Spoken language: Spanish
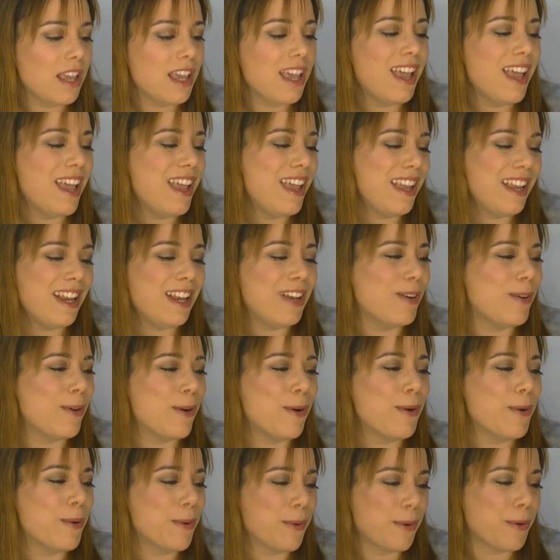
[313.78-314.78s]
y,
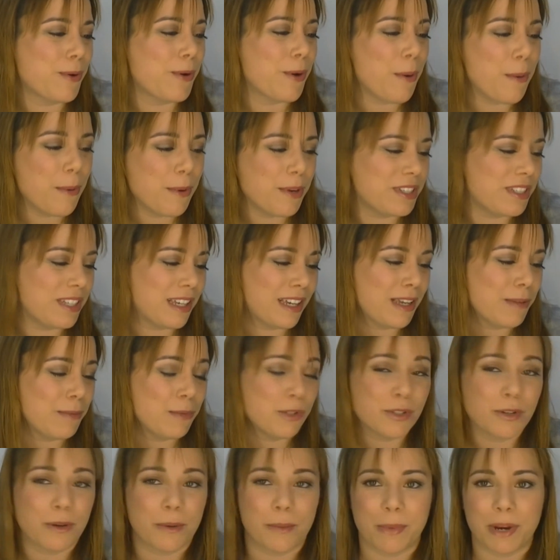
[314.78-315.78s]
lo
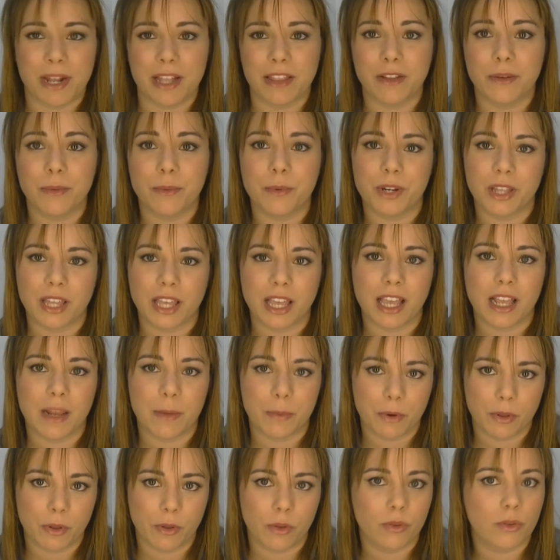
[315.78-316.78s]
seguimos comprando porque el
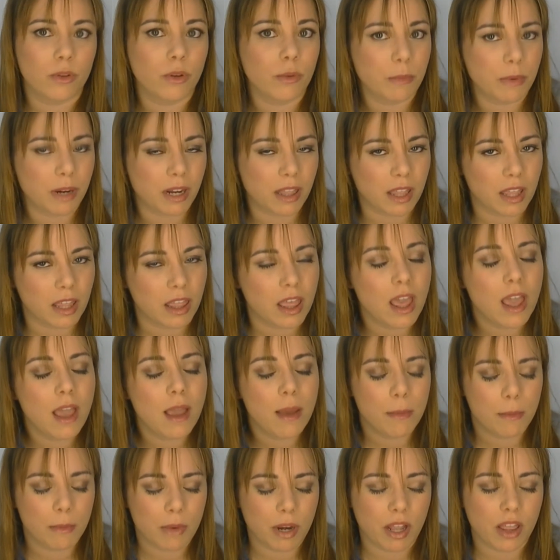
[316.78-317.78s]
producto en verdad
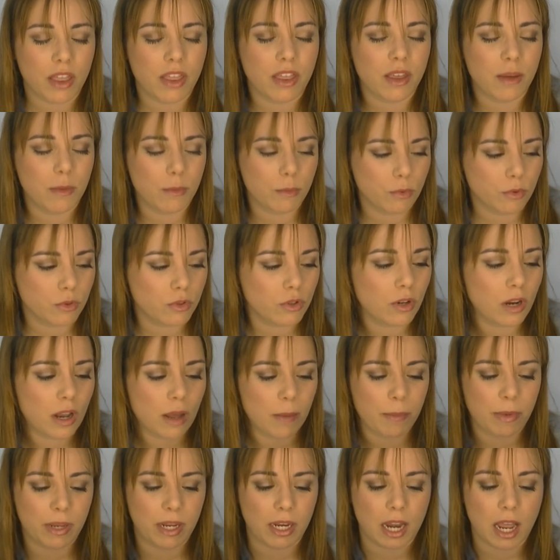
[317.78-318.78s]
merece mucho
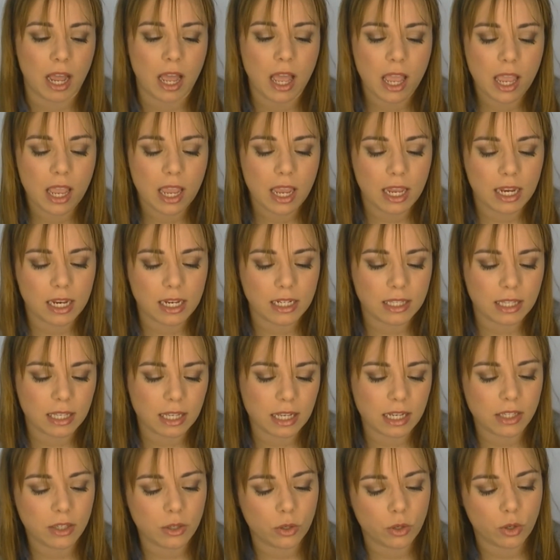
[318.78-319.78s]
la pena. En este caso